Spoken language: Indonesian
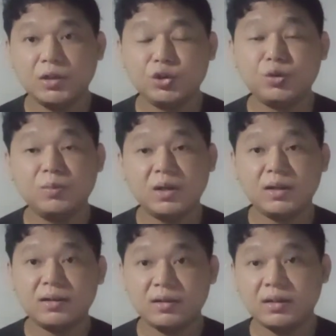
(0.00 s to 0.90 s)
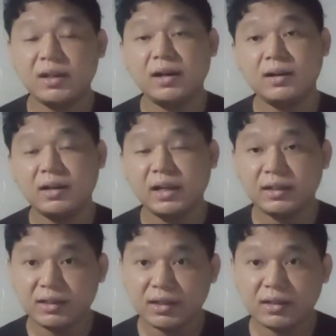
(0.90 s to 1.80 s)
youtuber yang
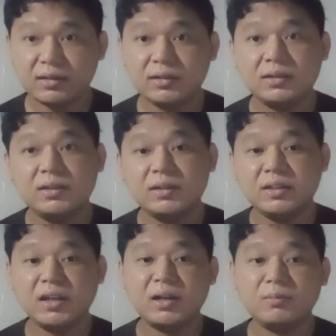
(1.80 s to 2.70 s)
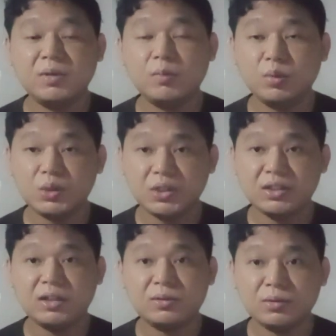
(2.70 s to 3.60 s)
lainnya yang mau musuh
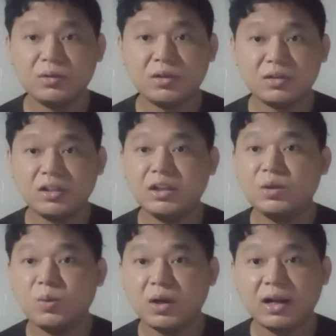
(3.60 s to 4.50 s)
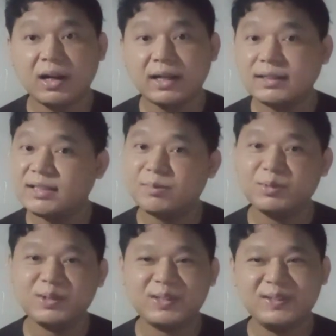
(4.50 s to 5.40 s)
tutor segitu aja sih
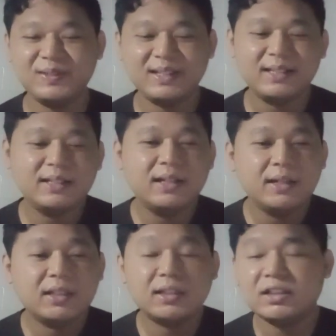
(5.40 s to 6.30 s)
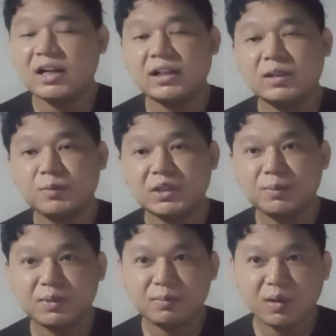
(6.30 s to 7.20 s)
menurut gua setelah
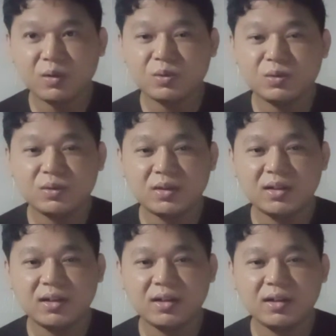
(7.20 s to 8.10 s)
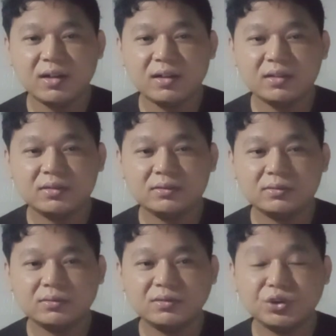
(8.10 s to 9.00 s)
teman-teman mau uh,
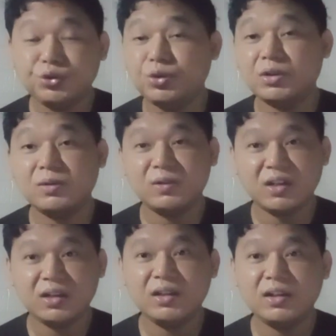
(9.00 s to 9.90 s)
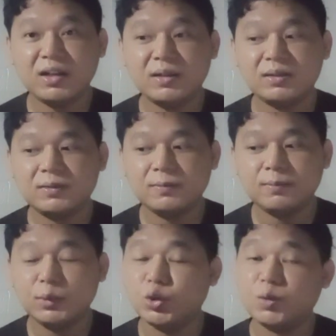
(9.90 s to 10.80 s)
setuju atau enggak ini kan
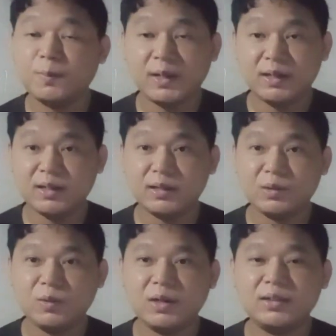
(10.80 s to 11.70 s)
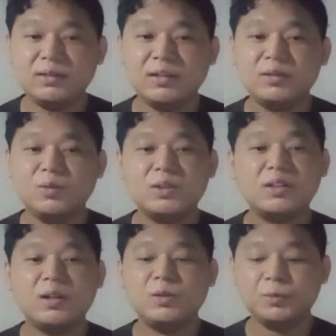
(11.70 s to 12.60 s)
menurut pandangan gua dan gua
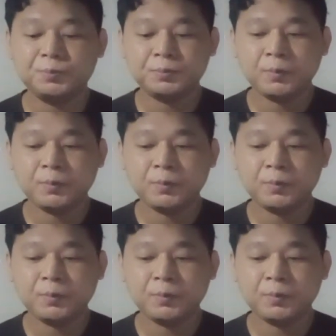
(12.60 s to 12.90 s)
selalu